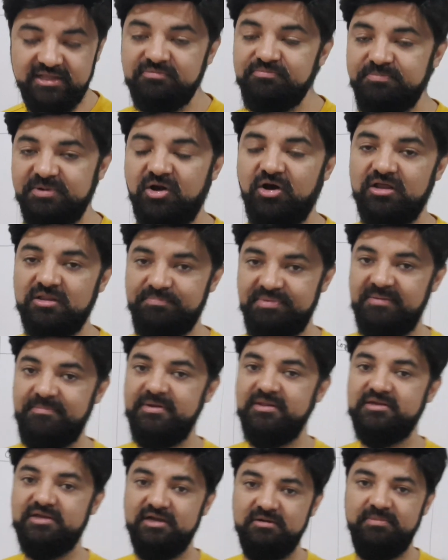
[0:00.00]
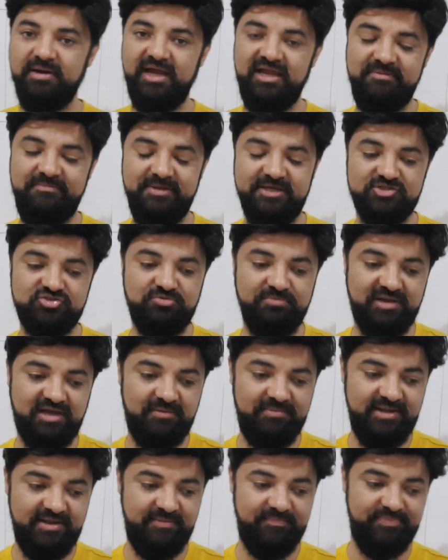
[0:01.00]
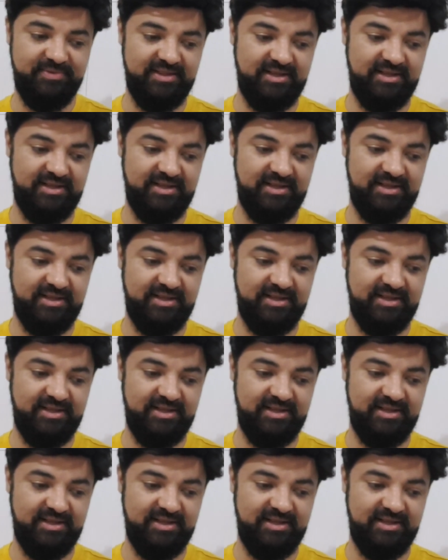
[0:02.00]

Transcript: इस बिकॉज पेपर इज कंडक्ट बाई आई बी एस तुम्हें कभी